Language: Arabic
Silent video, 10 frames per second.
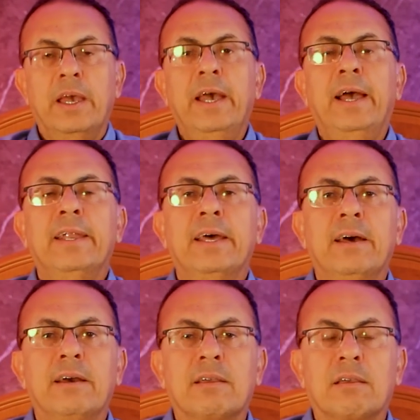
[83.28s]

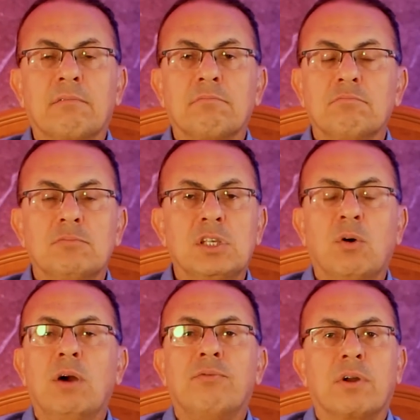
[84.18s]
احنا
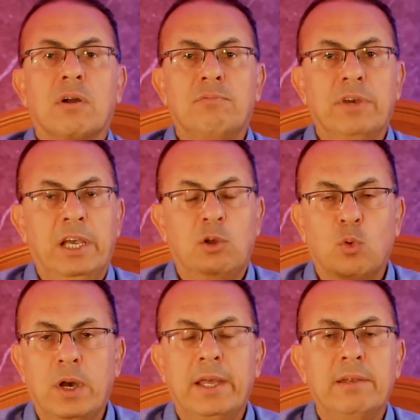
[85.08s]
سواء في
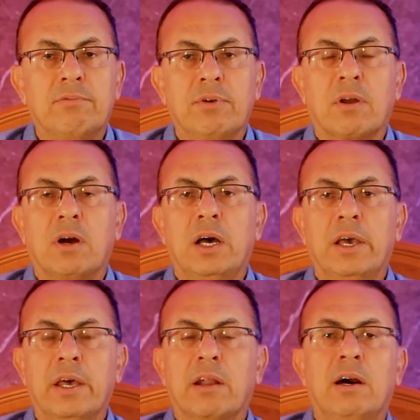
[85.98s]
حلوان في
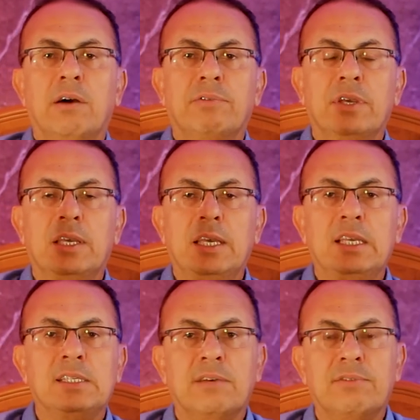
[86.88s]
القاهرة في
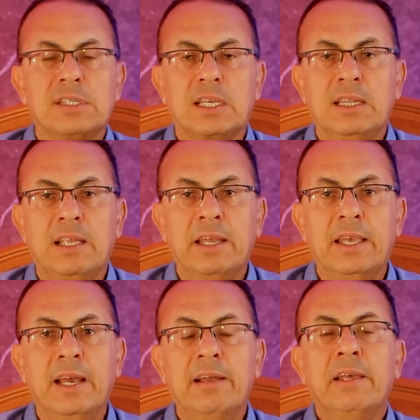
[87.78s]
الجيزة في
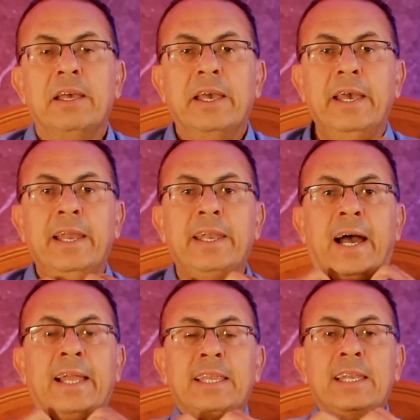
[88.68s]
اسكندرية احنا
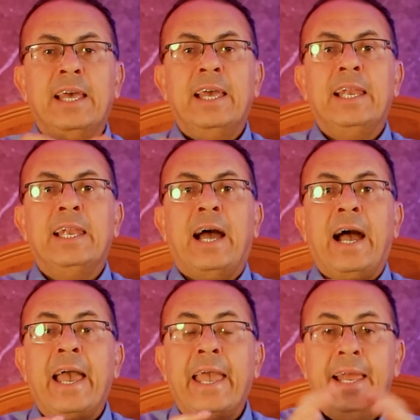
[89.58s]
عندنا
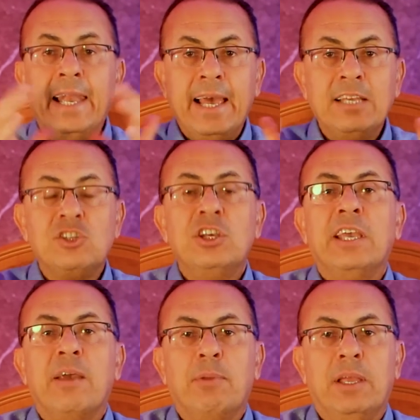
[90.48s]
العائلة شيء
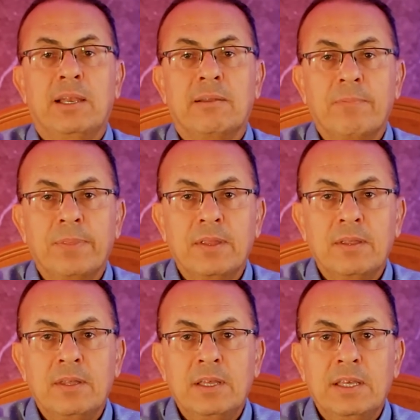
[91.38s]
جميل
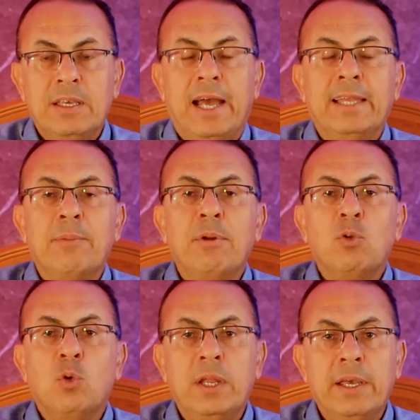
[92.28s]
يعني دايما
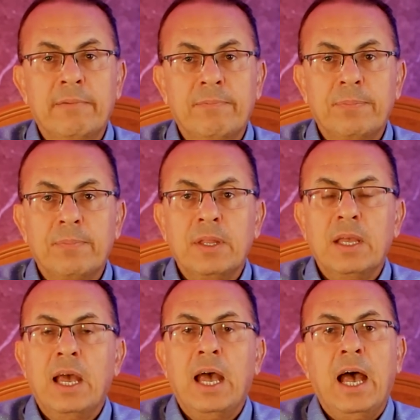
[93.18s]
نقول ايه
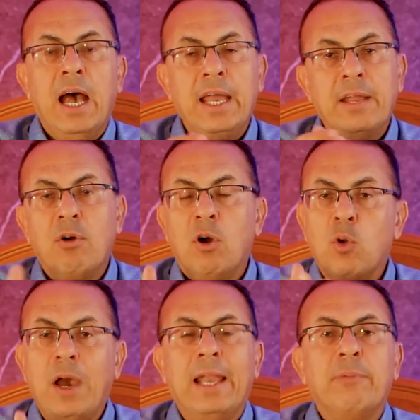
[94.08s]
انا
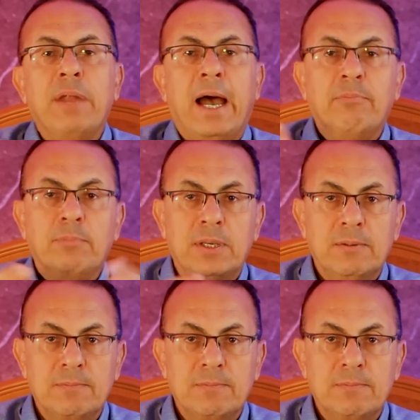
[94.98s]
واخويا على ابن عمي